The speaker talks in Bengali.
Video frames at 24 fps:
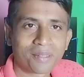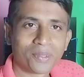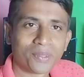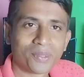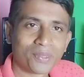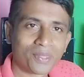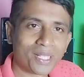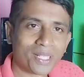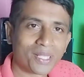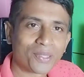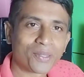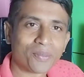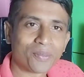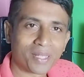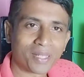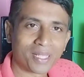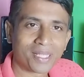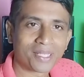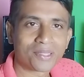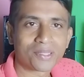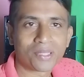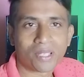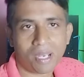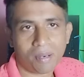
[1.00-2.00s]
বন্ধুরা তোমরা
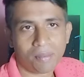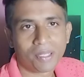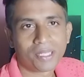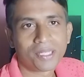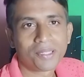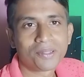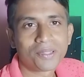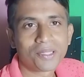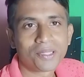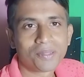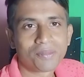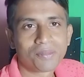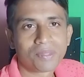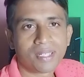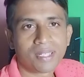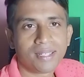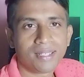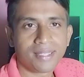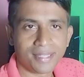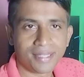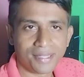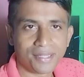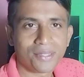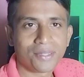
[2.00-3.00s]
দেখছো আমার ইউটিউব
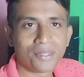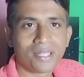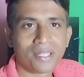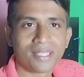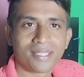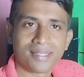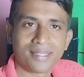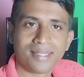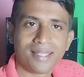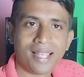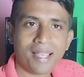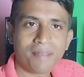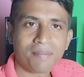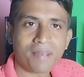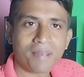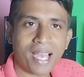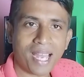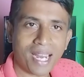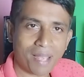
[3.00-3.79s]
চ্যানেল ইজি ওয়ে ইজি লাইফ